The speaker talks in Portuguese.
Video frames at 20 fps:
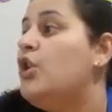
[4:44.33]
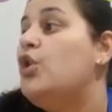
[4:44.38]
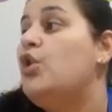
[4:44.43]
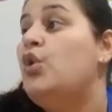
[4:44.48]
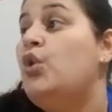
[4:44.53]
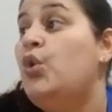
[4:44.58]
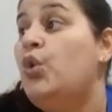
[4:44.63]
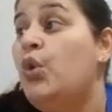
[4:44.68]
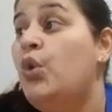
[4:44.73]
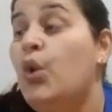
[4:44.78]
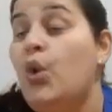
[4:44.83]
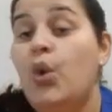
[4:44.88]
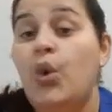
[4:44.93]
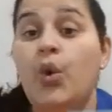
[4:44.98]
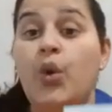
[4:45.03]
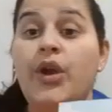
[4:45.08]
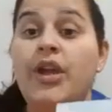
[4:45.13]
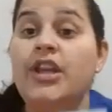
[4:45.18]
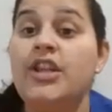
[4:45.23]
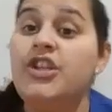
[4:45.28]

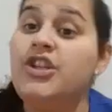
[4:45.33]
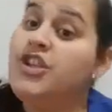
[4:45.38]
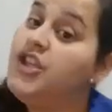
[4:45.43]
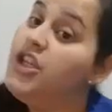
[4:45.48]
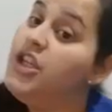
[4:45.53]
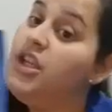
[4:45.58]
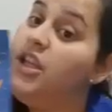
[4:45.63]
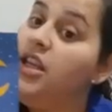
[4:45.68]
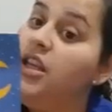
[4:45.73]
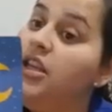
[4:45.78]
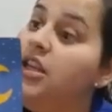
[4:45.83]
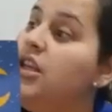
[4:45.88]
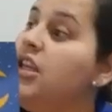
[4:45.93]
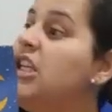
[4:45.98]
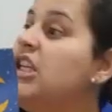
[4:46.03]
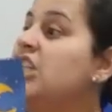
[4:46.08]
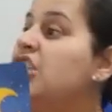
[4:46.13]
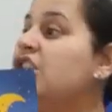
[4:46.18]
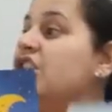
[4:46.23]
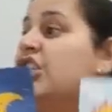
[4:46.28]
noite
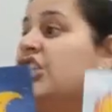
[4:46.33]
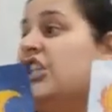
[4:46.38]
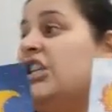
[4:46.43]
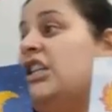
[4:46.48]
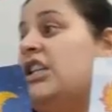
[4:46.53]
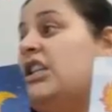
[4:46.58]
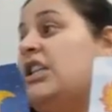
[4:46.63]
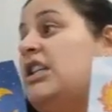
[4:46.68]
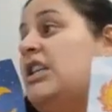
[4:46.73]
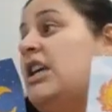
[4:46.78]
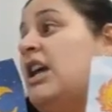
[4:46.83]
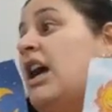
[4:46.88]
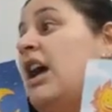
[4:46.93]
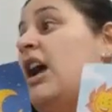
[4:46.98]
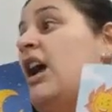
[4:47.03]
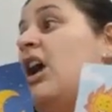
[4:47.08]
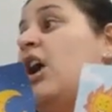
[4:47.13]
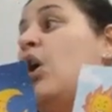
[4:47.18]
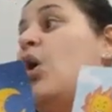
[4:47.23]
e dia,